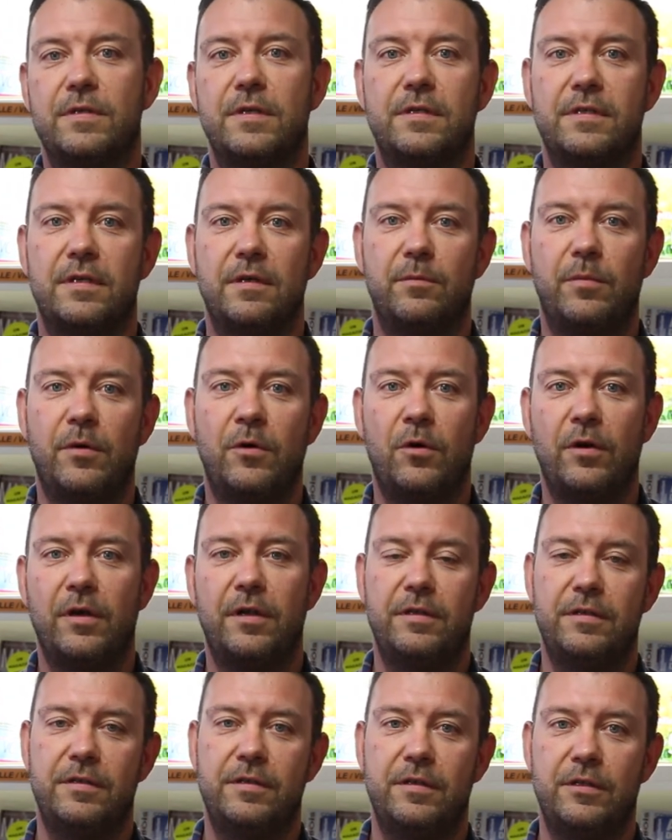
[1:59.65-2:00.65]
ça sympa
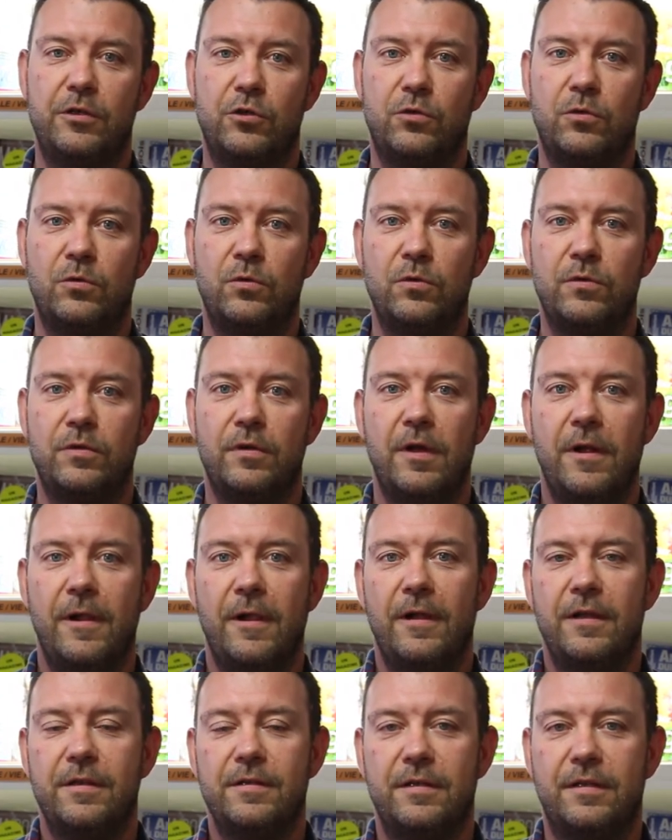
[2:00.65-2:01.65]
organiser des choses
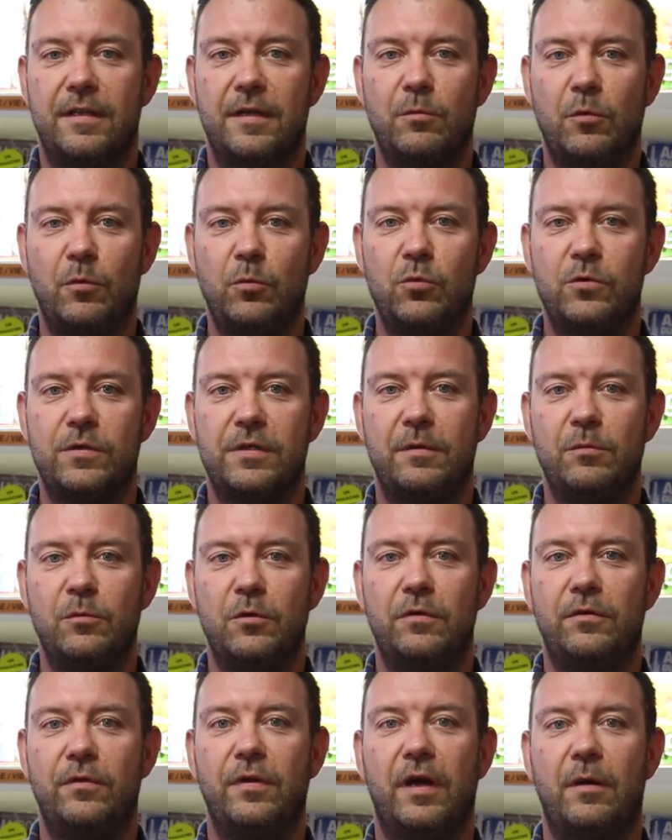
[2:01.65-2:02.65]
c'est tellement plus simple
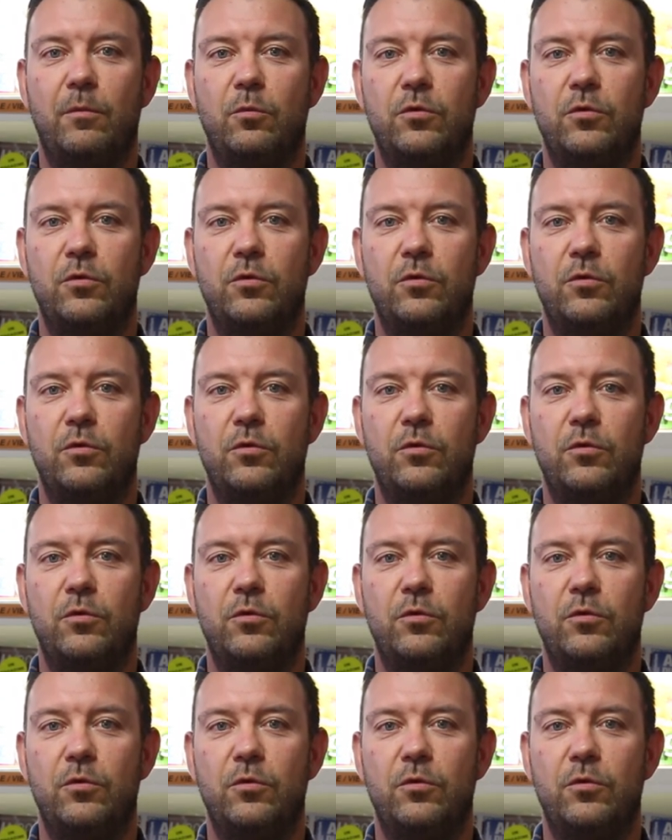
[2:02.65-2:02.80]
de le faire à